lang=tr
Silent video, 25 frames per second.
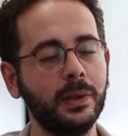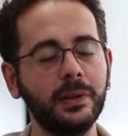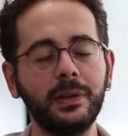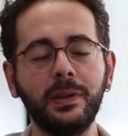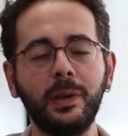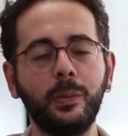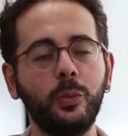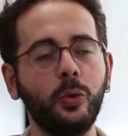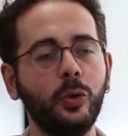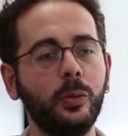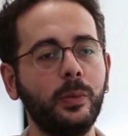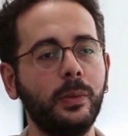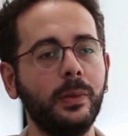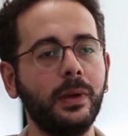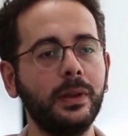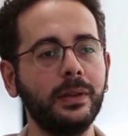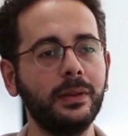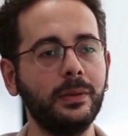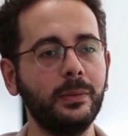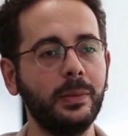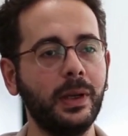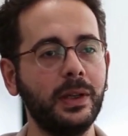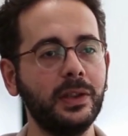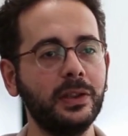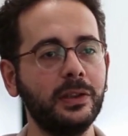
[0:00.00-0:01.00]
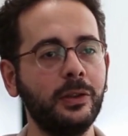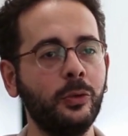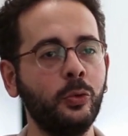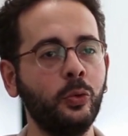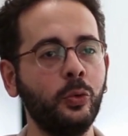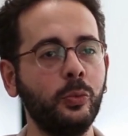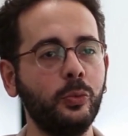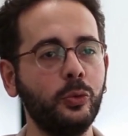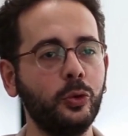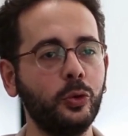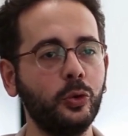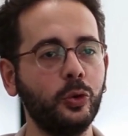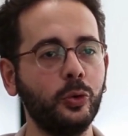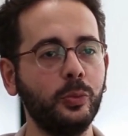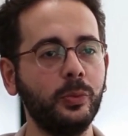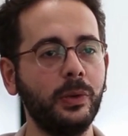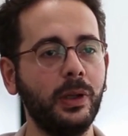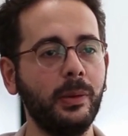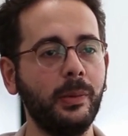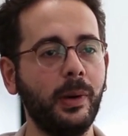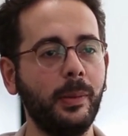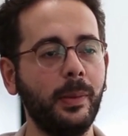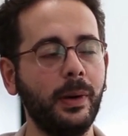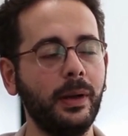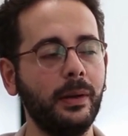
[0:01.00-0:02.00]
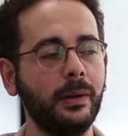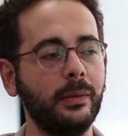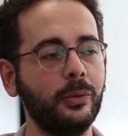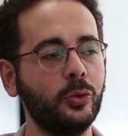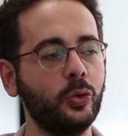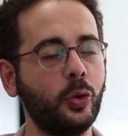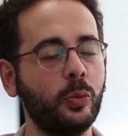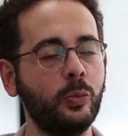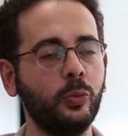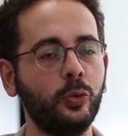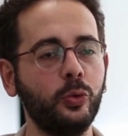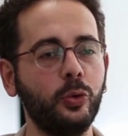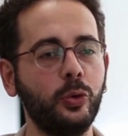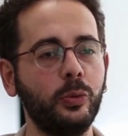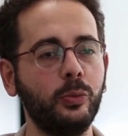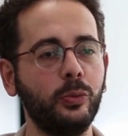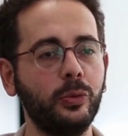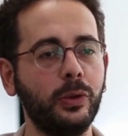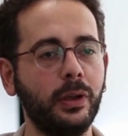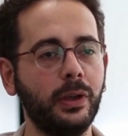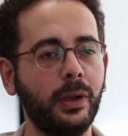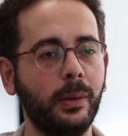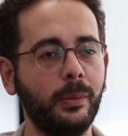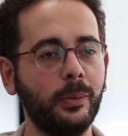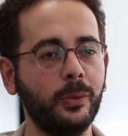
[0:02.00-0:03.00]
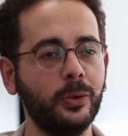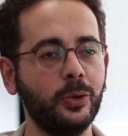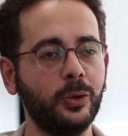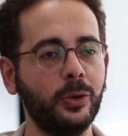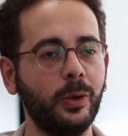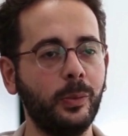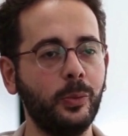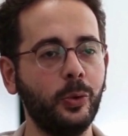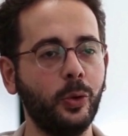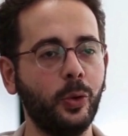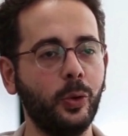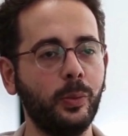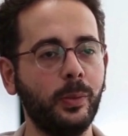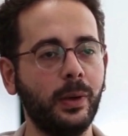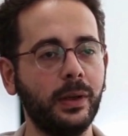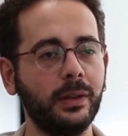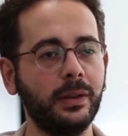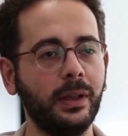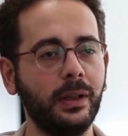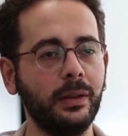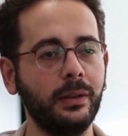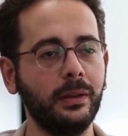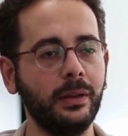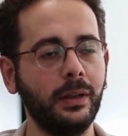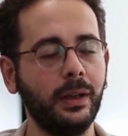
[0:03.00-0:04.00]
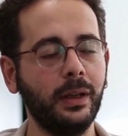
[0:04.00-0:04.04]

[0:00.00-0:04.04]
nasıl yapıyorum aslında birazcık da unutmuş durumdayım ama çok mutluyum bunları yapmış, yapıyor olmaktan.